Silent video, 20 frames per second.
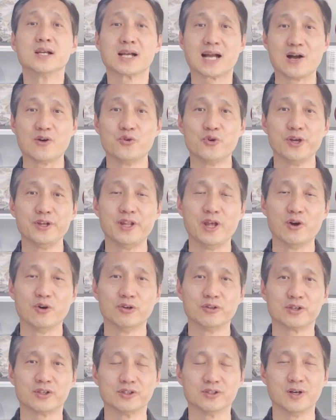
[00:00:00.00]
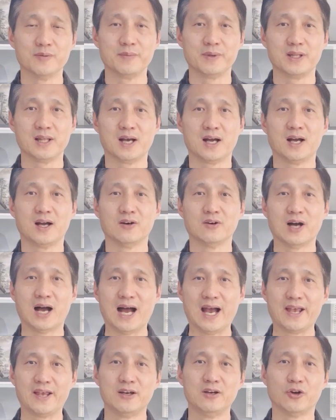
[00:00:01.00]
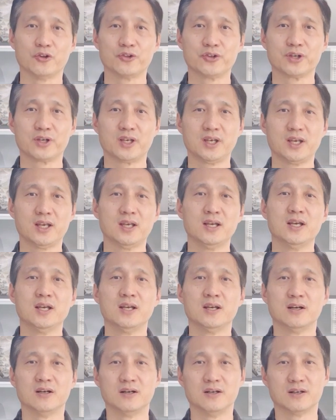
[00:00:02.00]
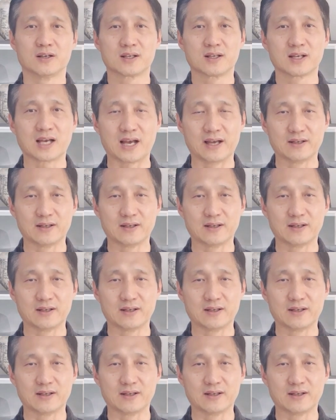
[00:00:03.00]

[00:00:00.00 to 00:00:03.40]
강구의 내용은 그겁니다. 아이를 어떻게 어,